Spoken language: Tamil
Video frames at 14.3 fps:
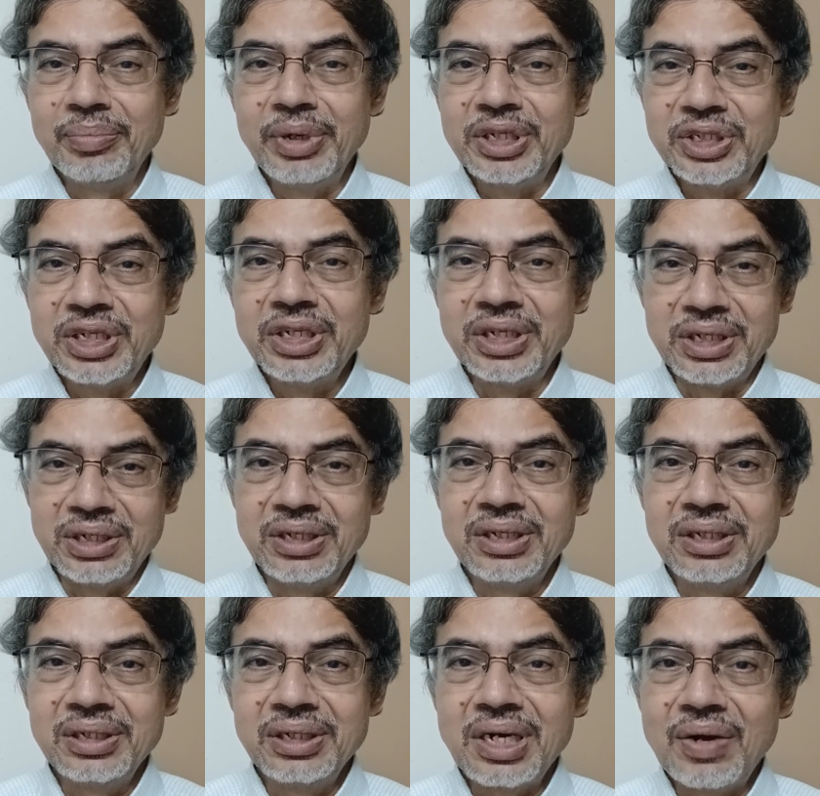பிரசிடென்ட்
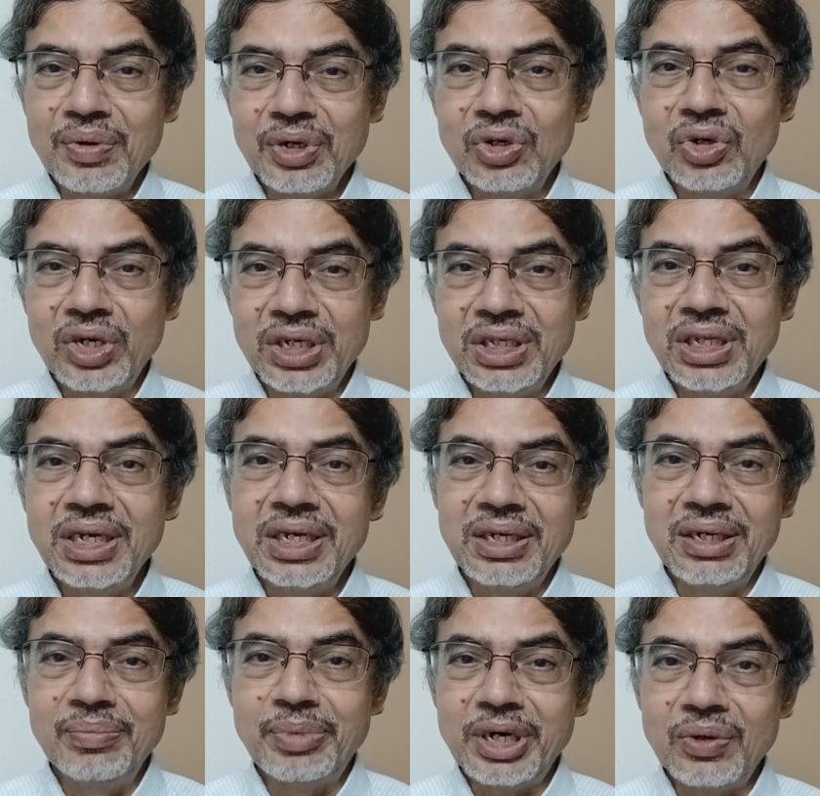அவங்களோட இதில்
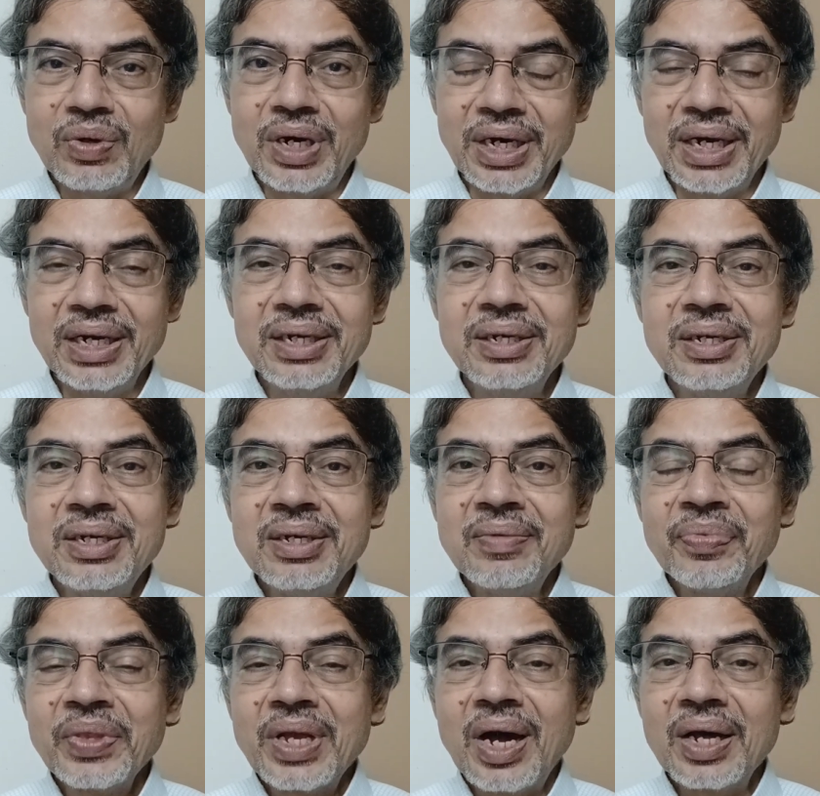பண்ணுவாங்க
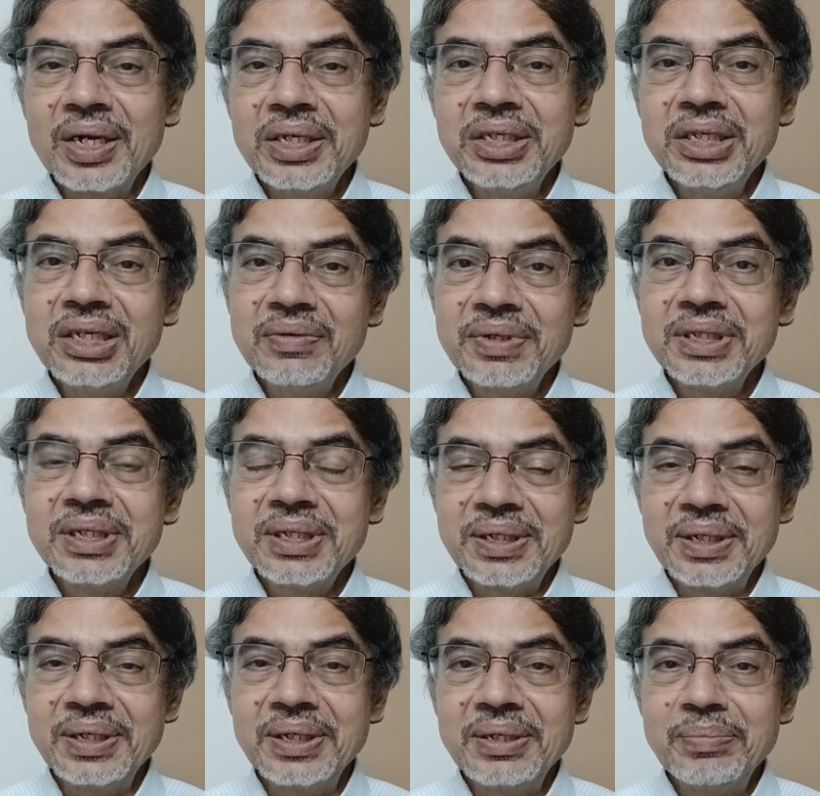ஆனால் இங்கே வந்து
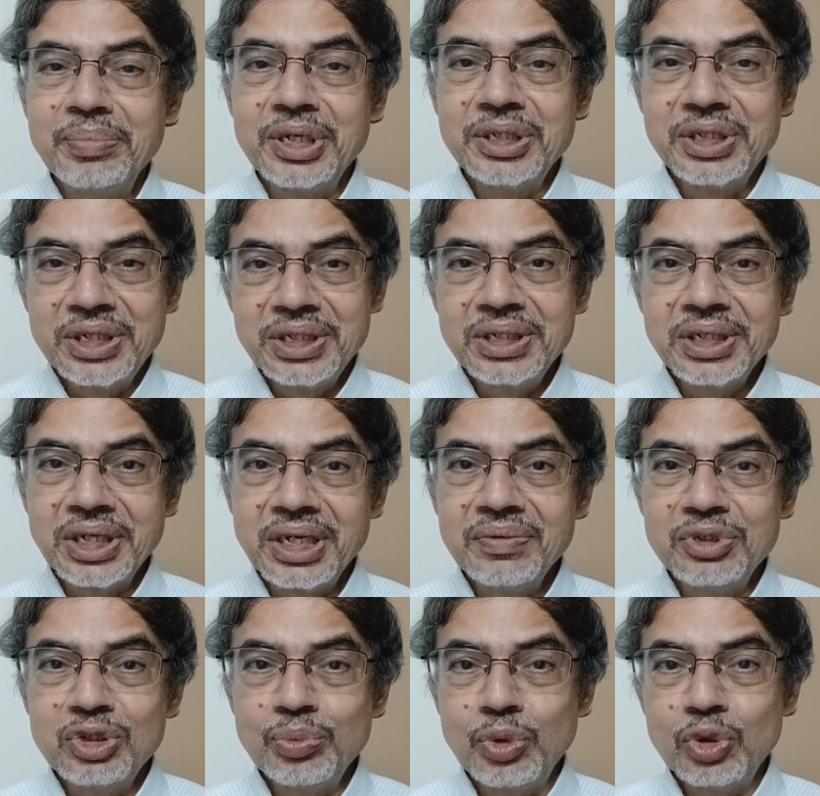பிரசிடெண்ட்டுக்கே வந்து